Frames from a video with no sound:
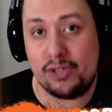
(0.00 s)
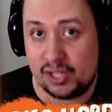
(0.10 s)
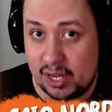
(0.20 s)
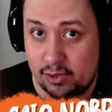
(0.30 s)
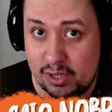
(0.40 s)
Como eu
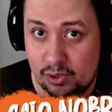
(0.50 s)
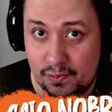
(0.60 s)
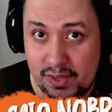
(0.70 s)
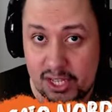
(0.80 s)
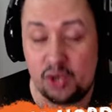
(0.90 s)
disse lá no início
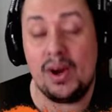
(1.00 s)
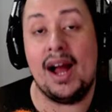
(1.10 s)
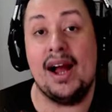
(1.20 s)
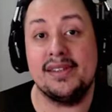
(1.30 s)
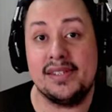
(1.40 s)
do
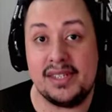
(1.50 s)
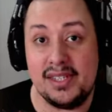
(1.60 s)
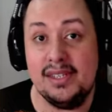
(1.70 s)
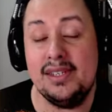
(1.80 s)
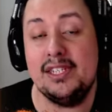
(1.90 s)
vídeo,
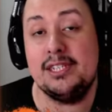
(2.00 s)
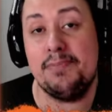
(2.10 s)
assim